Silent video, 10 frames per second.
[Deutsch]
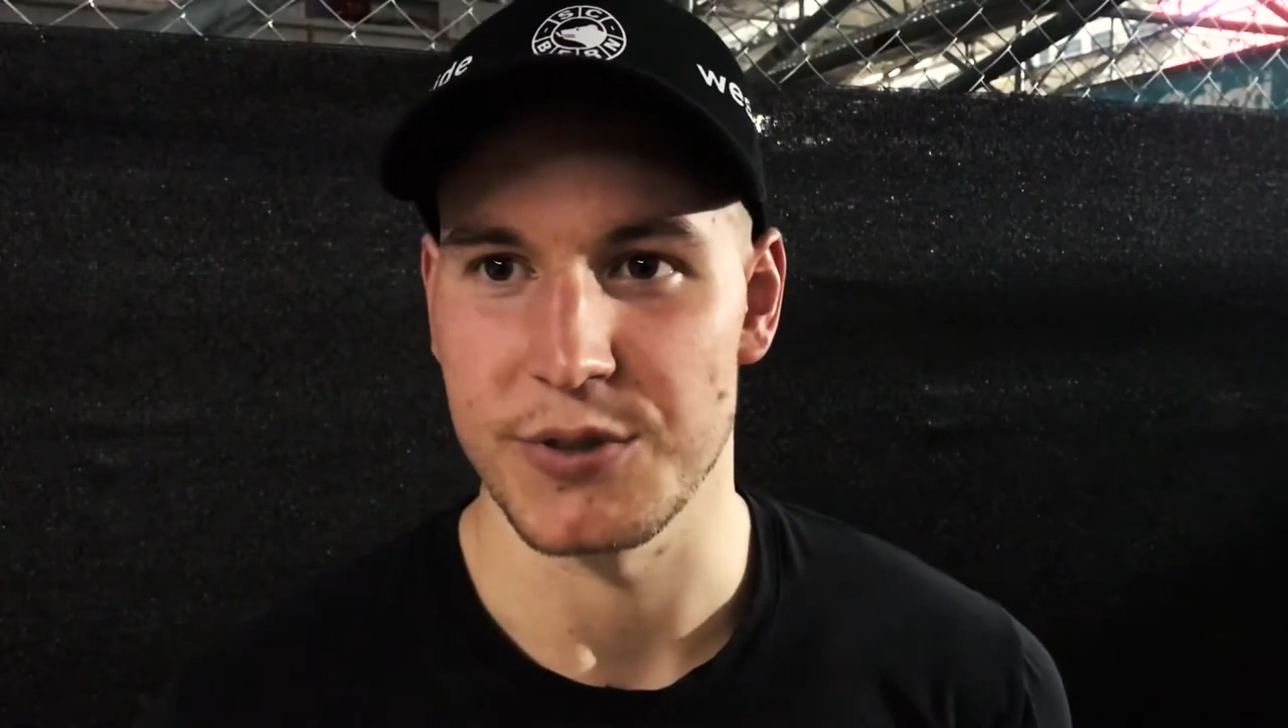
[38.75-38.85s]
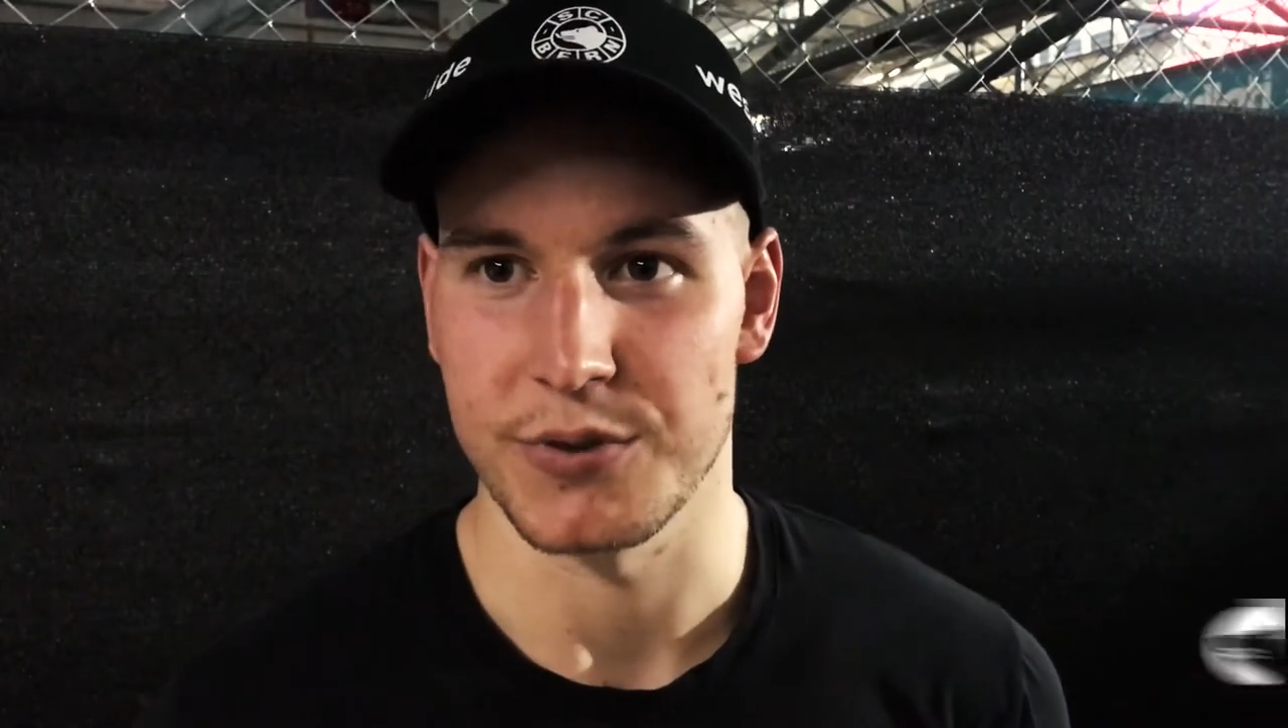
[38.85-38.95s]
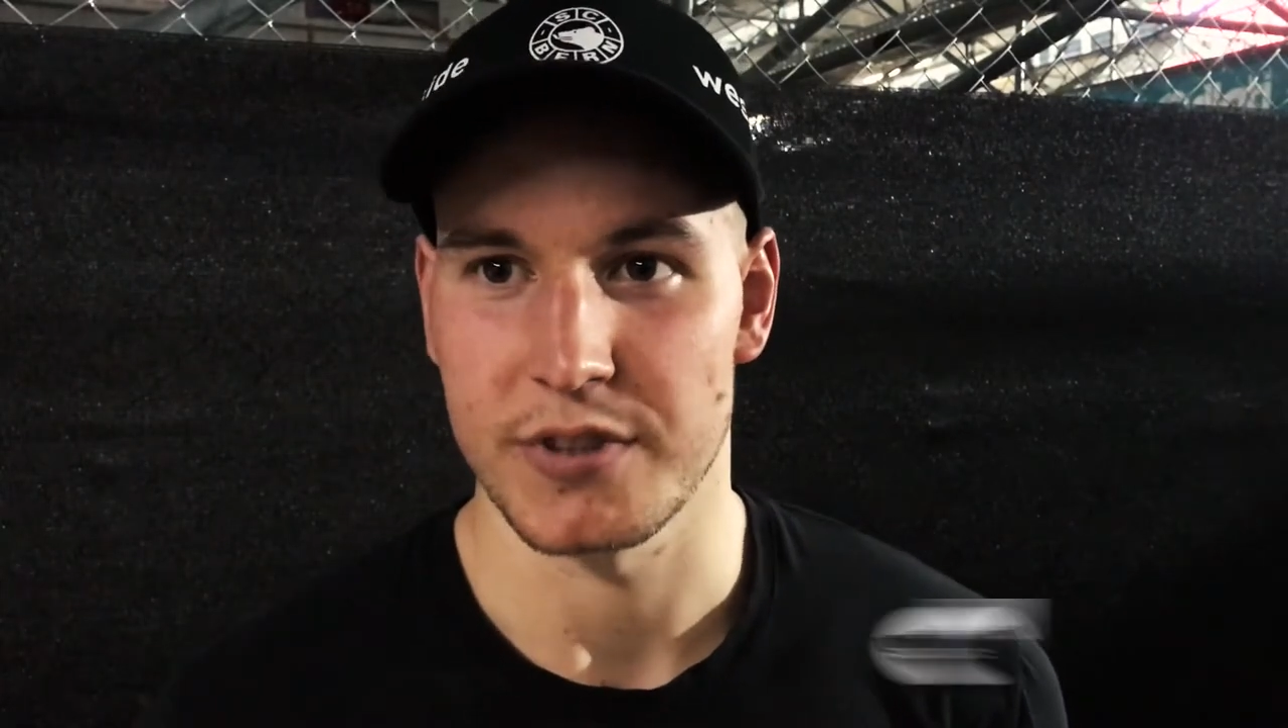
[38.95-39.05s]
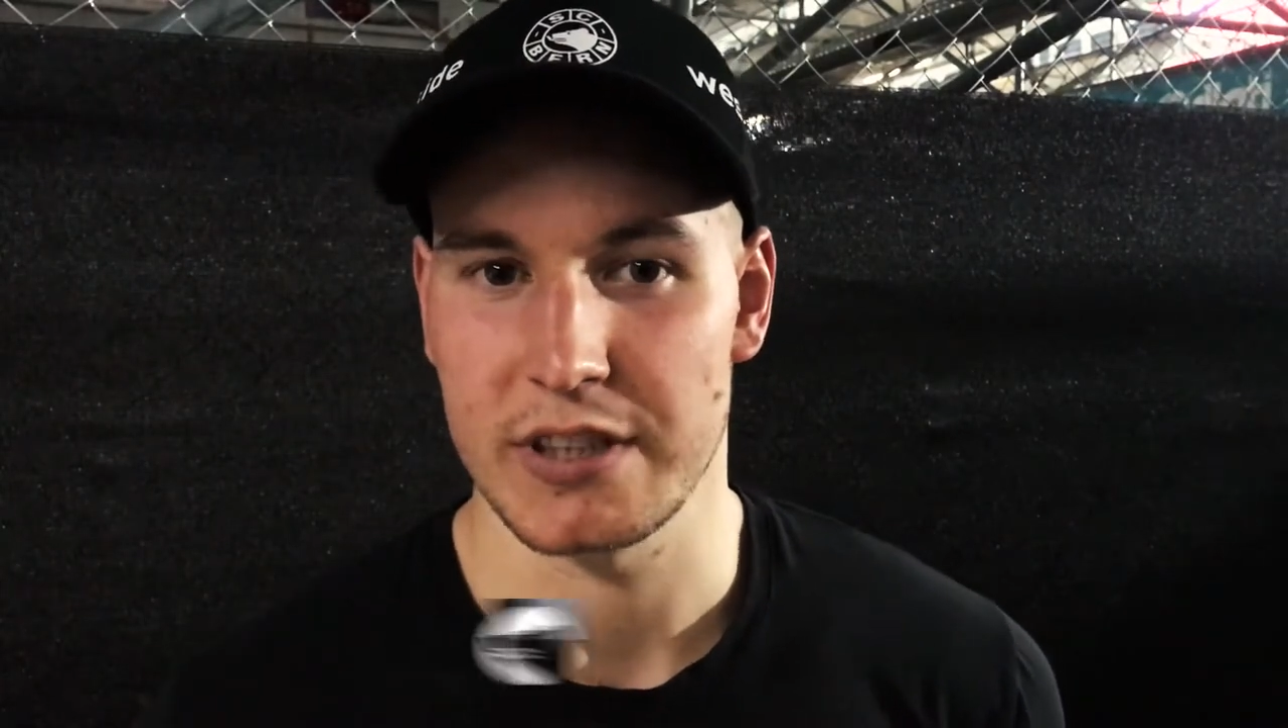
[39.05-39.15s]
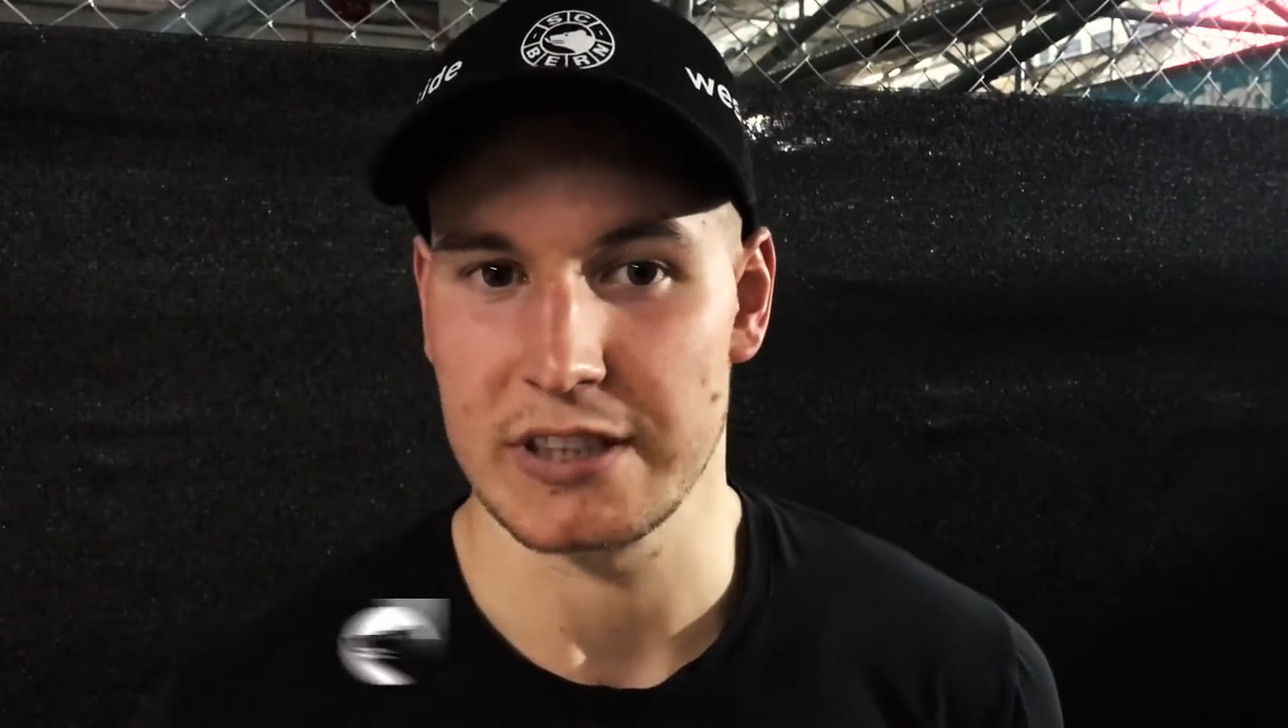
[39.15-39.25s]

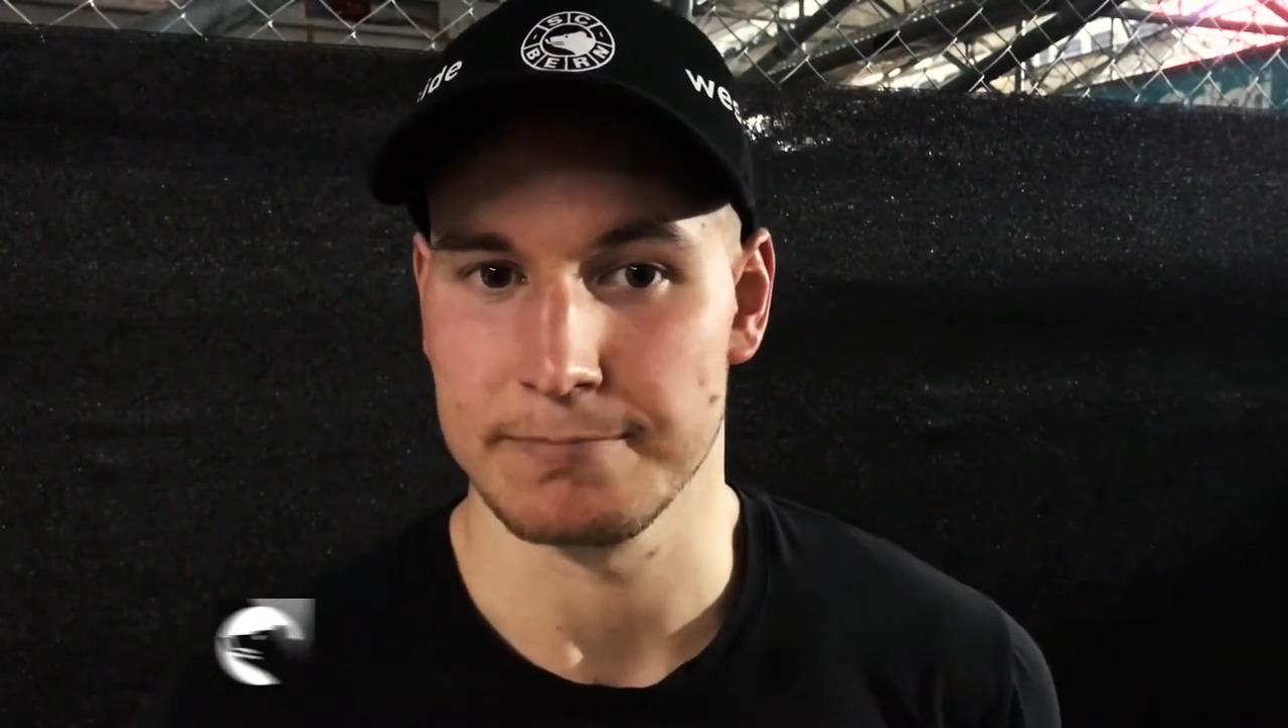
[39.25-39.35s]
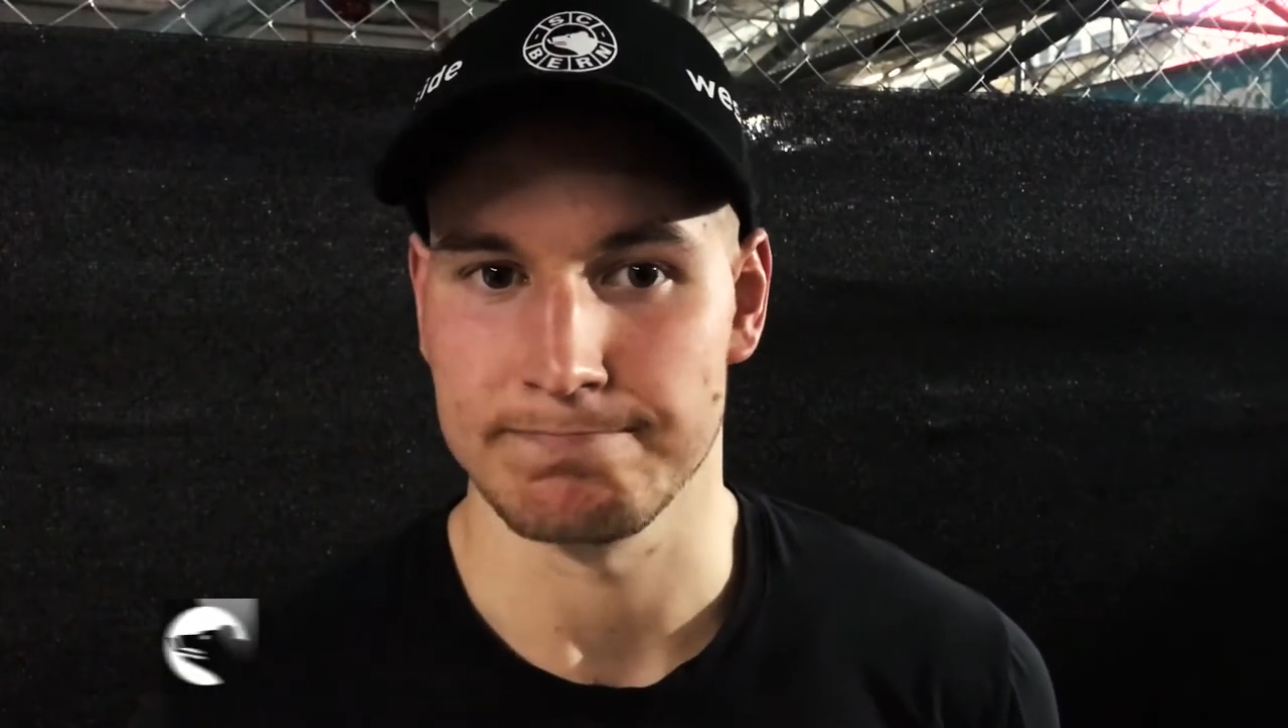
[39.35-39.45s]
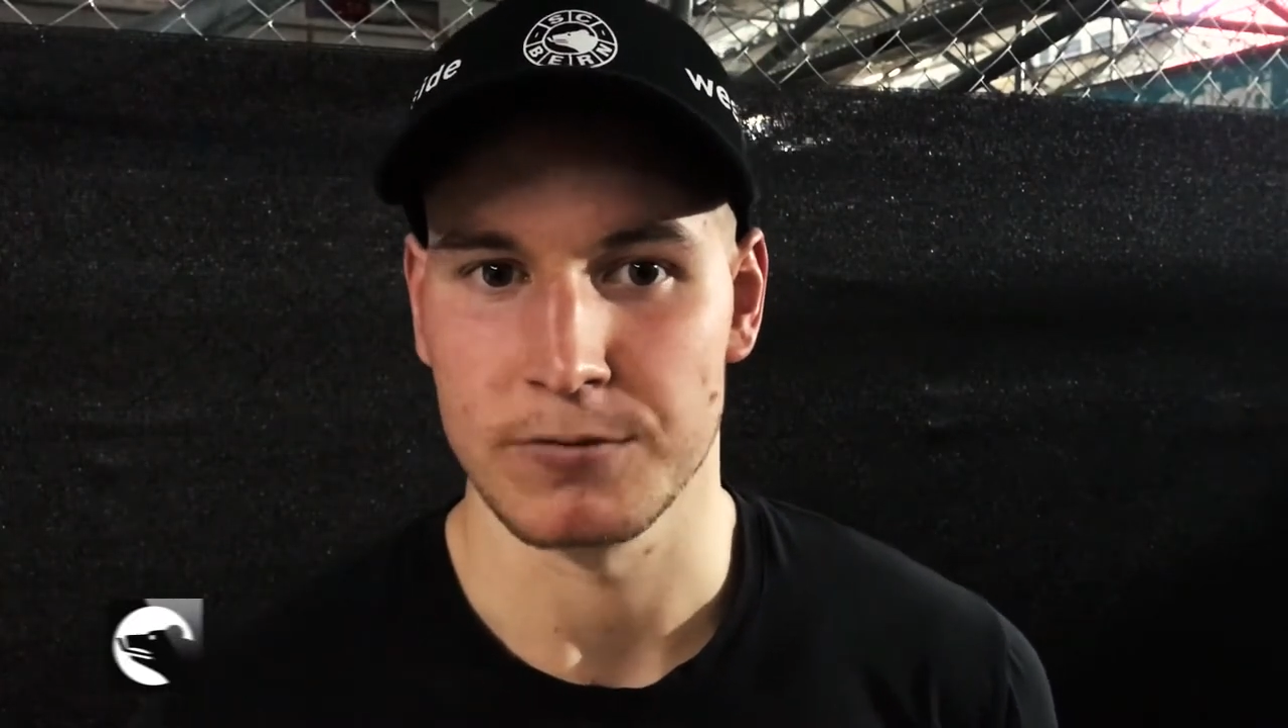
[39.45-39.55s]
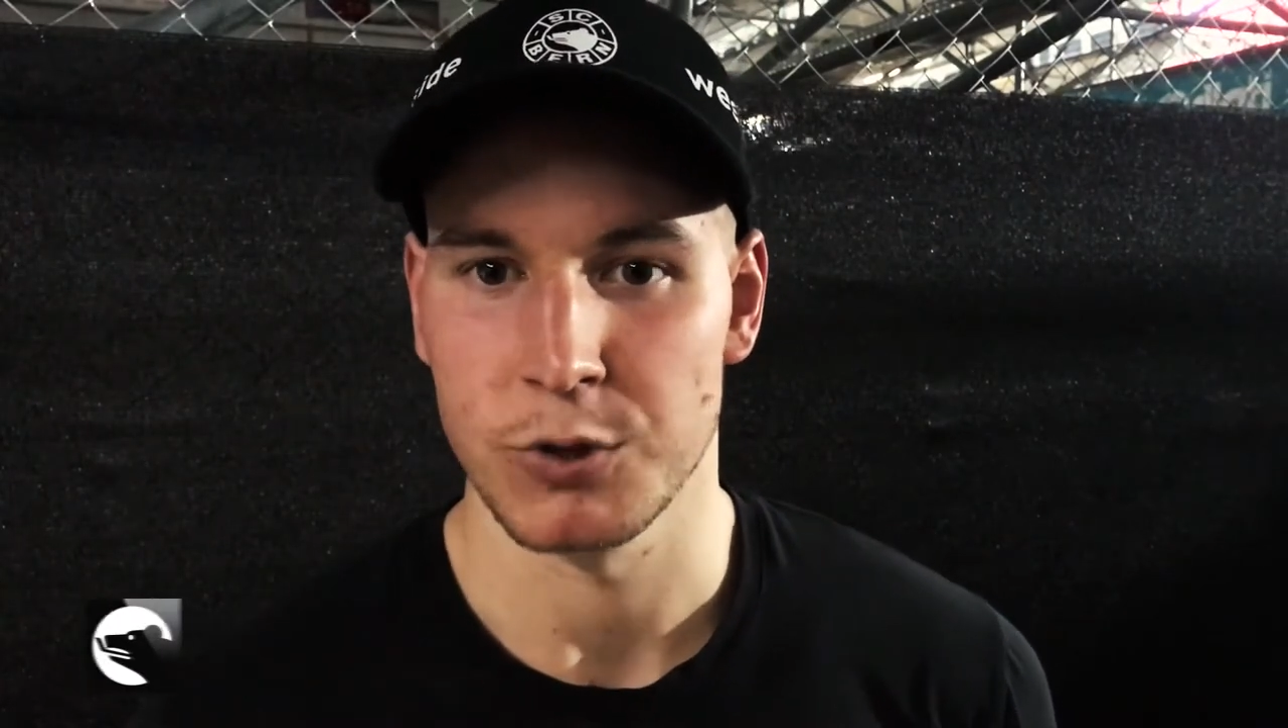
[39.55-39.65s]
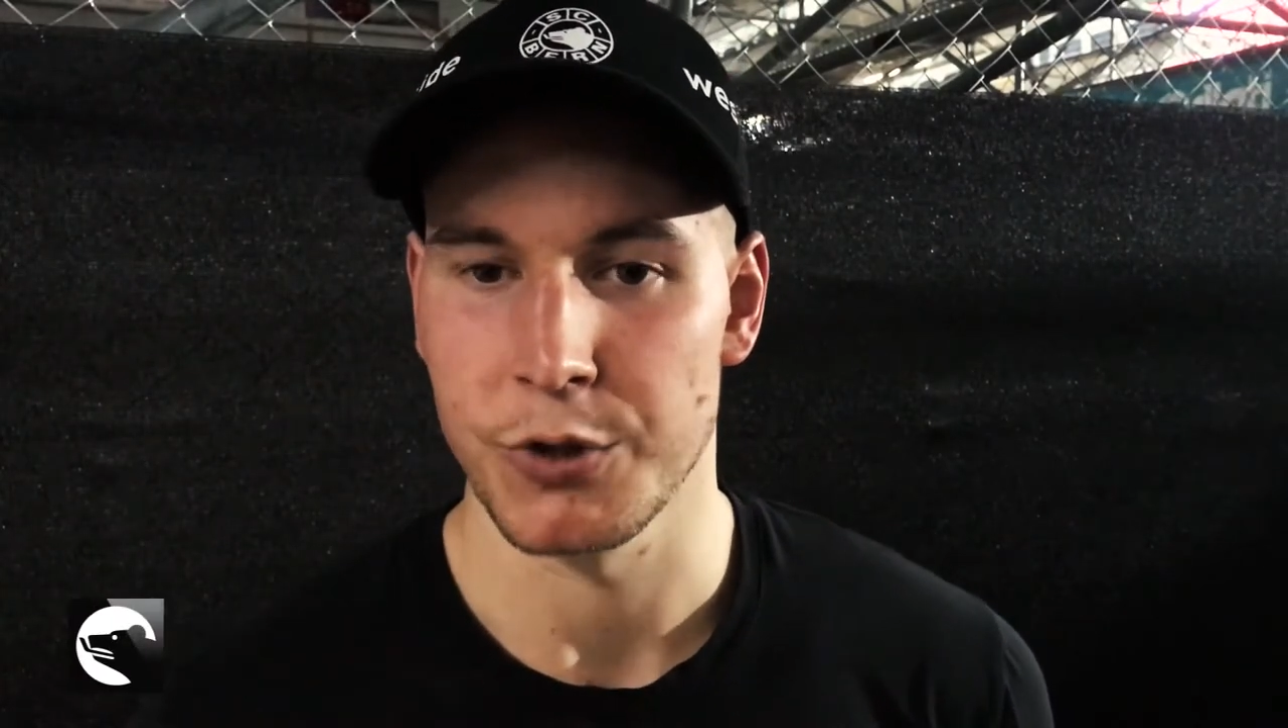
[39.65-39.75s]
und ähm,